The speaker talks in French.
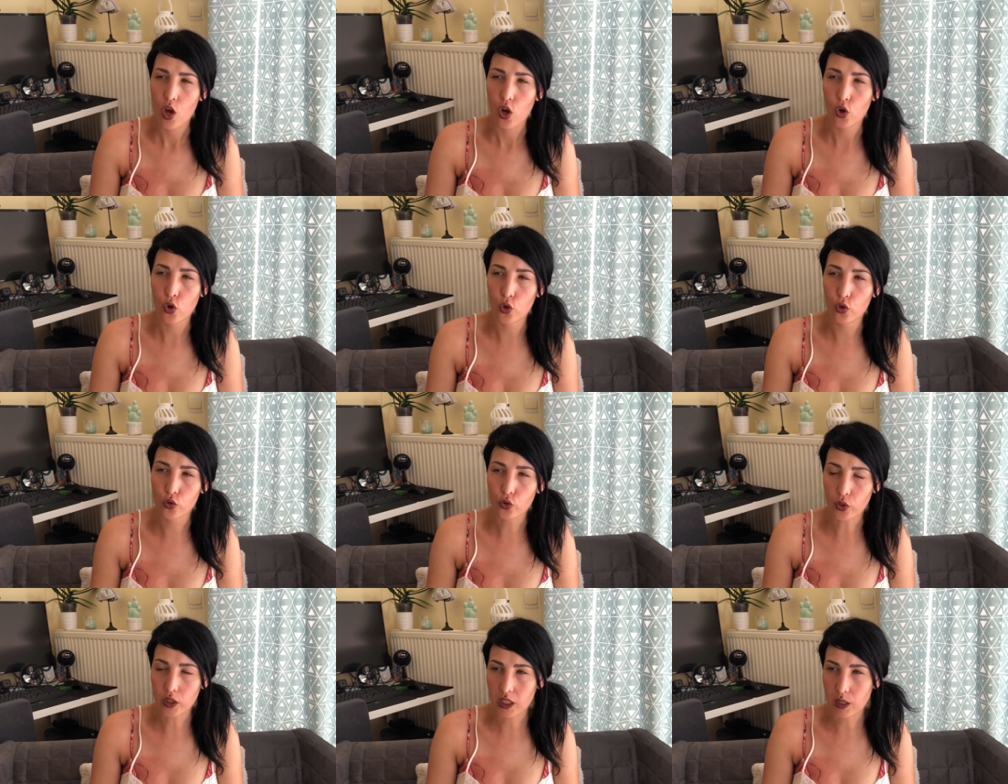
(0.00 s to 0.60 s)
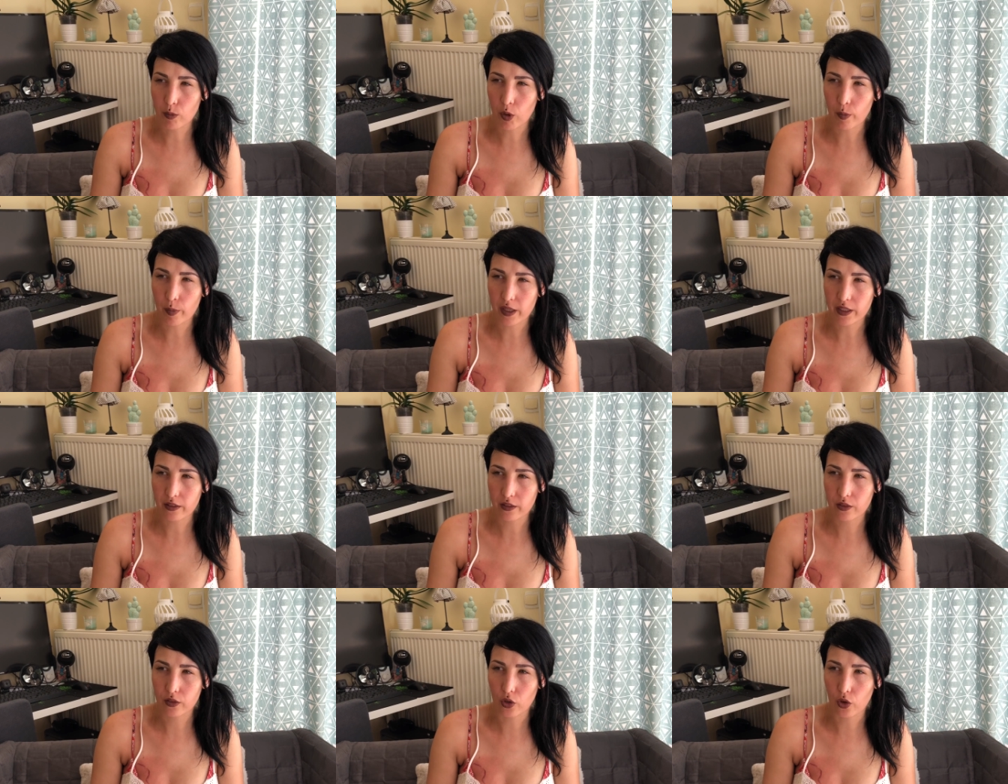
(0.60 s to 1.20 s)
Le truc qui
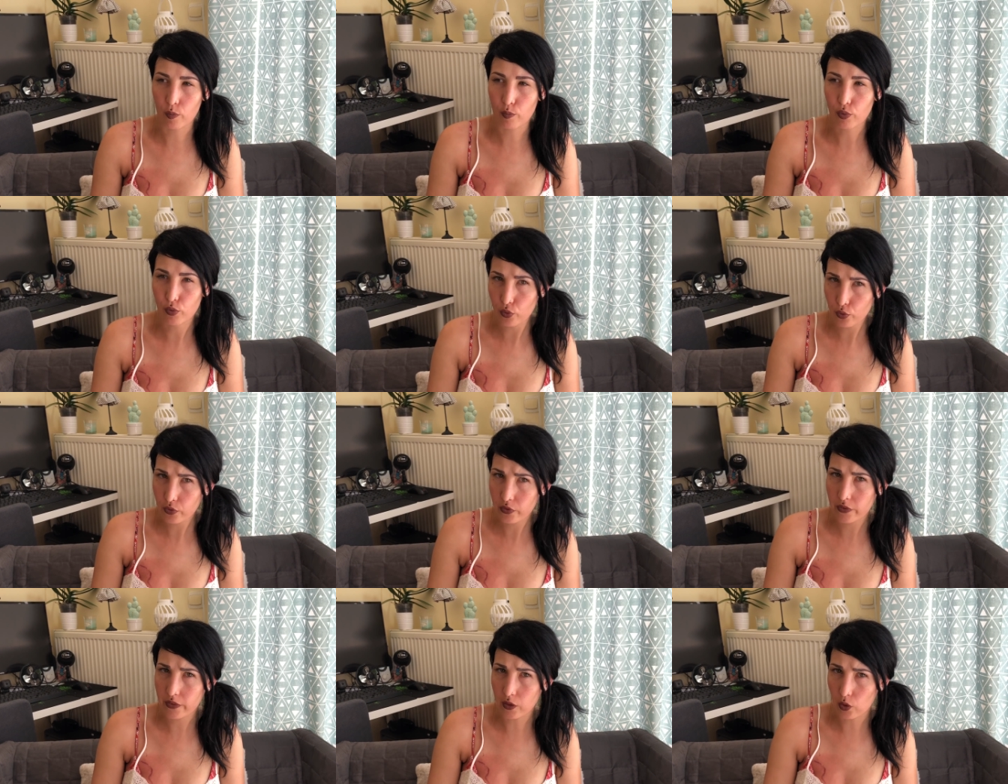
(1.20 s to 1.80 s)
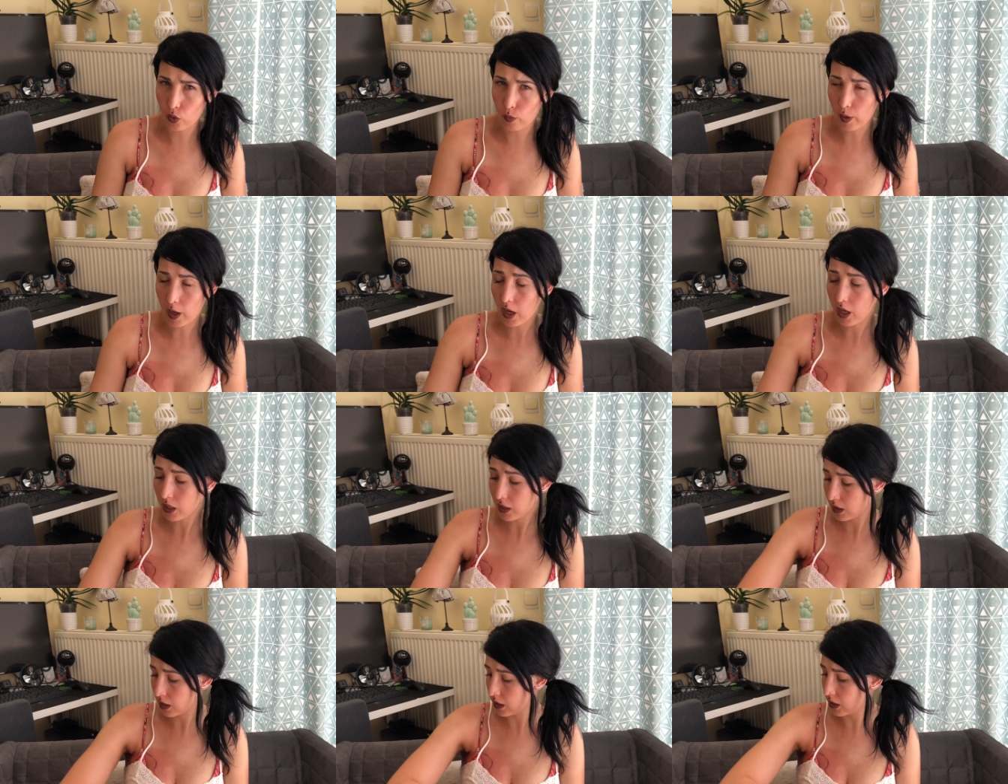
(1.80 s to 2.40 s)
m'embête plus c'est le
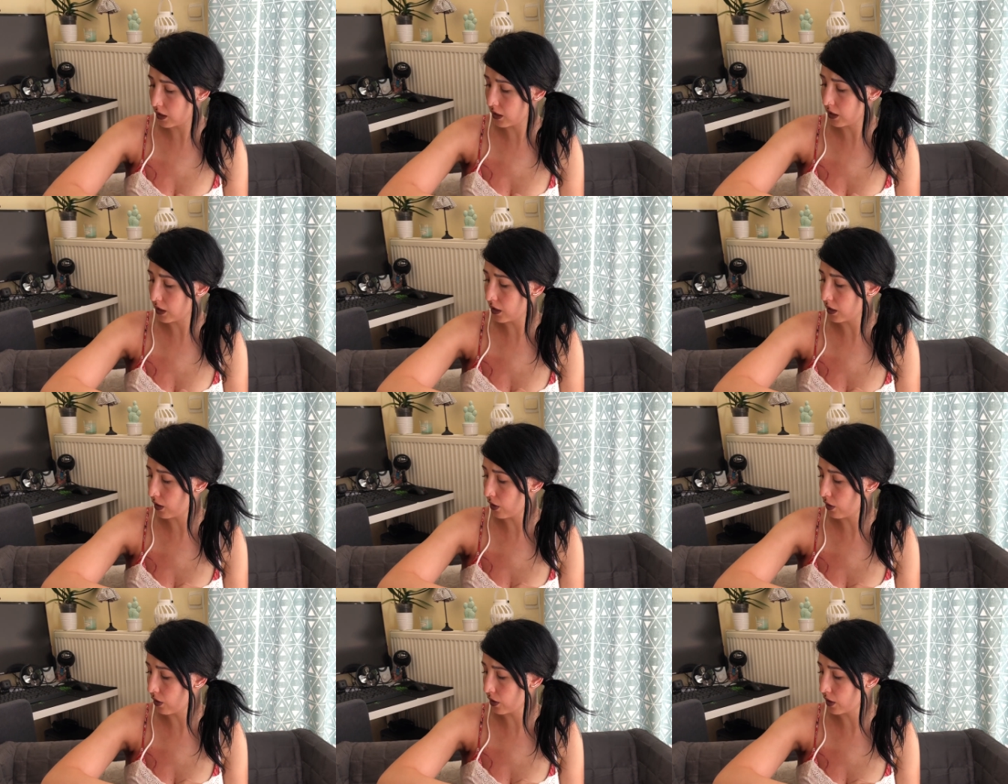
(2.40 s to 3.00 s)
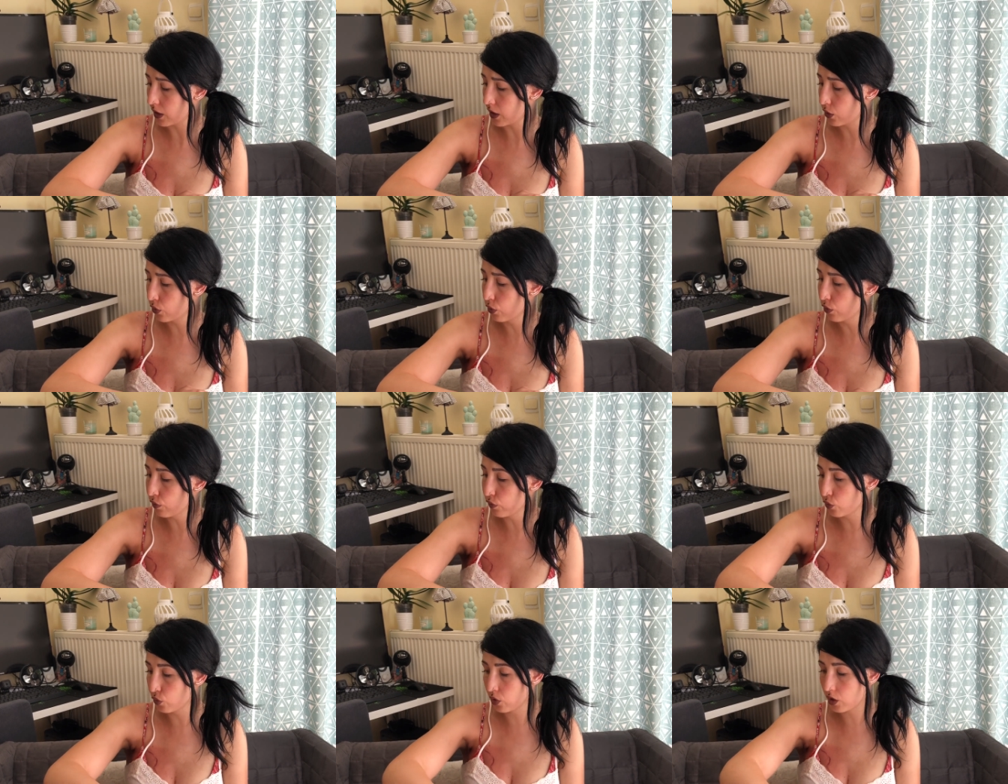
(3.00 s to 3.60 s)
bras qui, qui
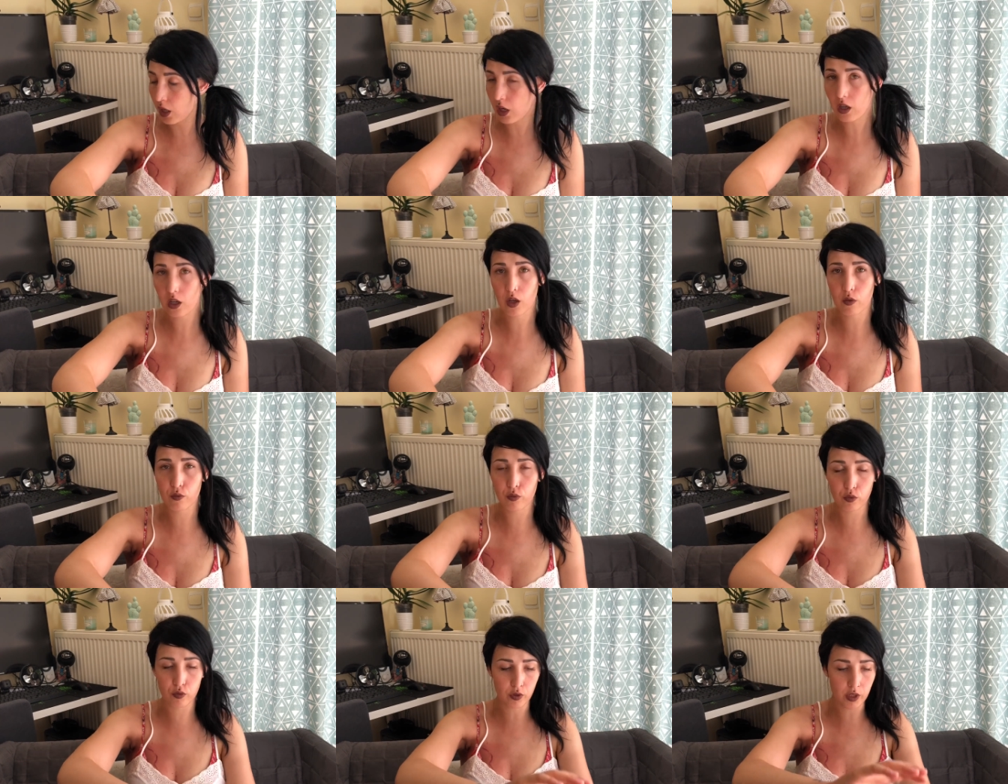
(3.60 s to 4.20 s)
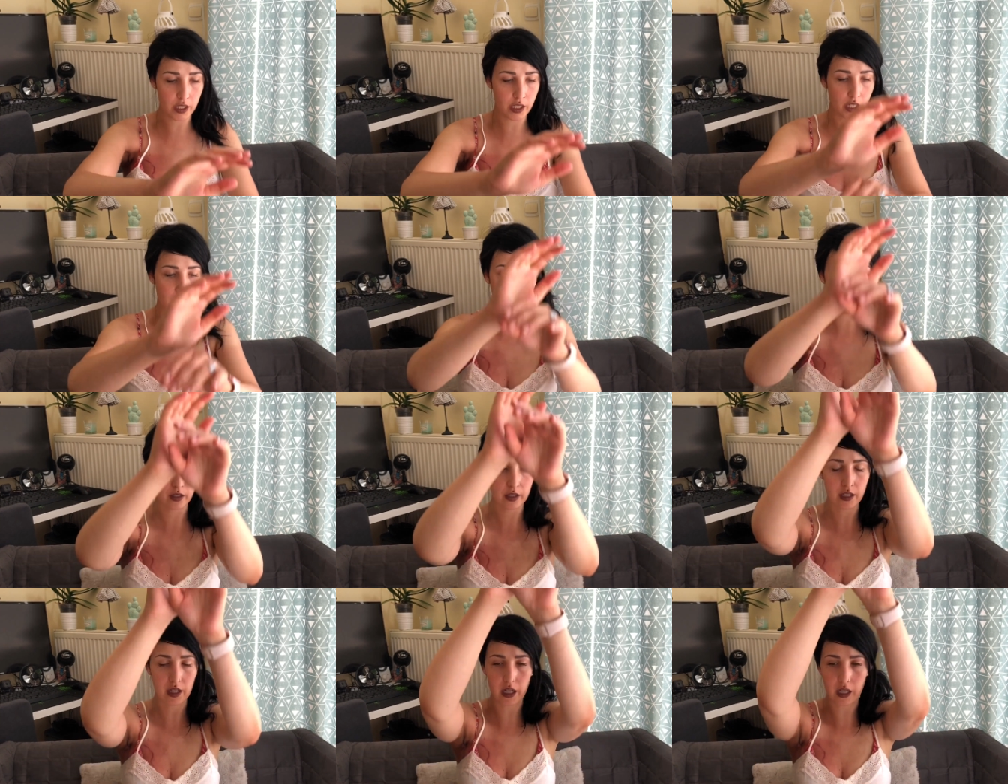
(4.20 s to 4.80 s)
gonfle, donc là comme vous voyez
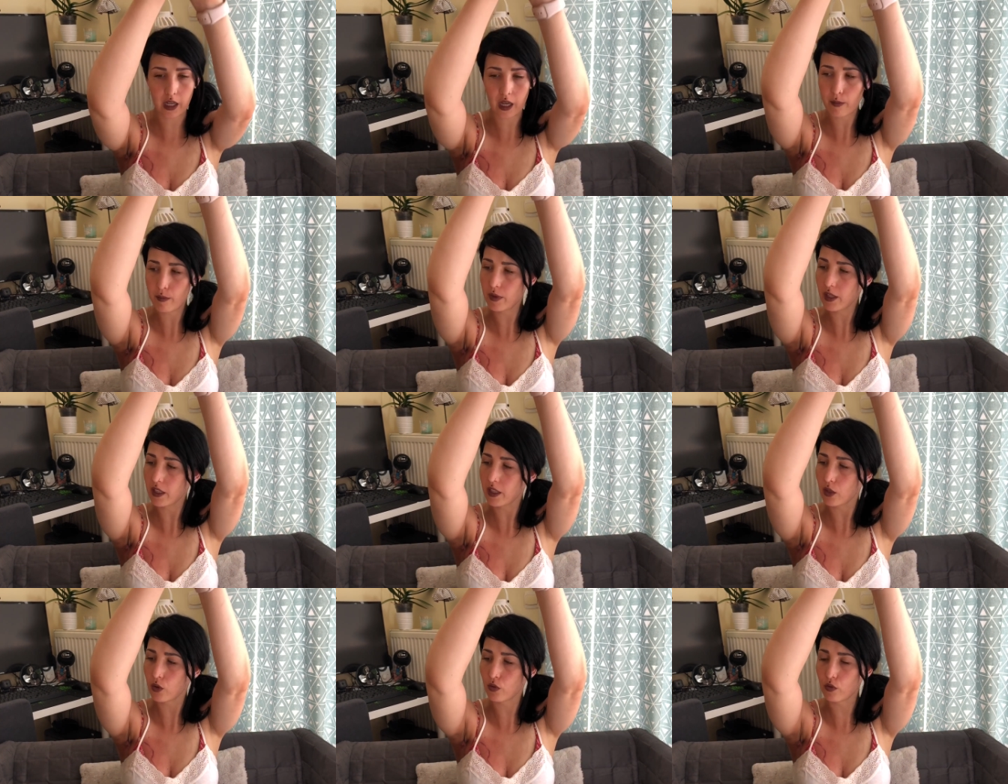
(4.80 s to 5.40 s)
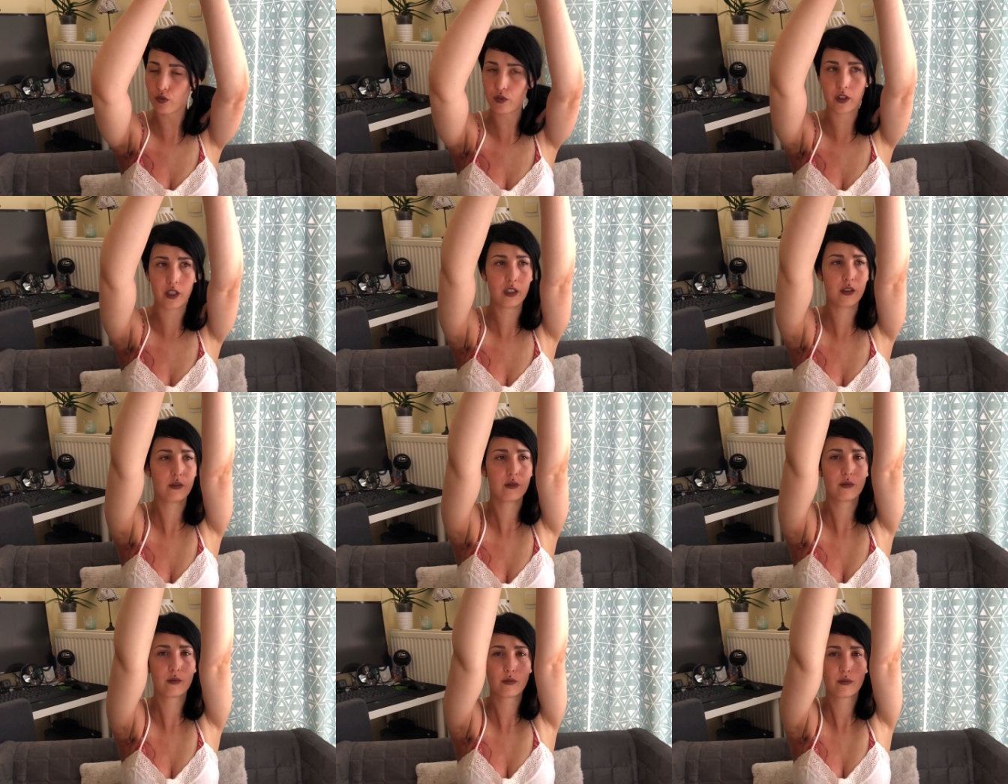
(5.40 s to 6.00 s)
il a quand même bien
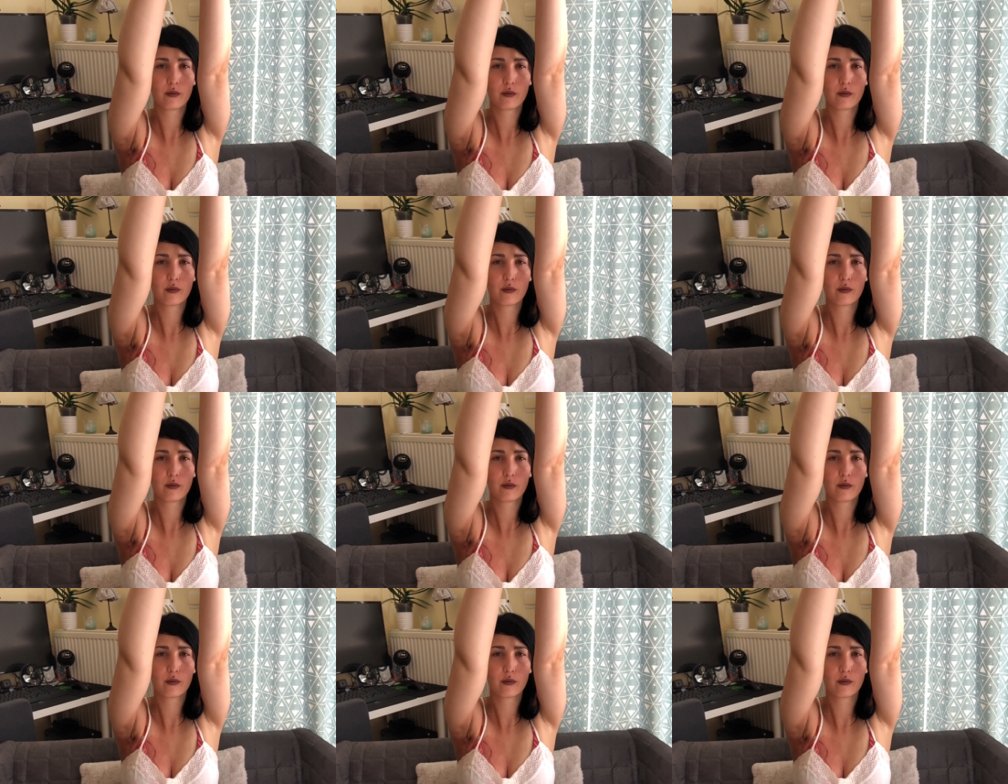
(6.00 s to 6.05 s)
dégonflé,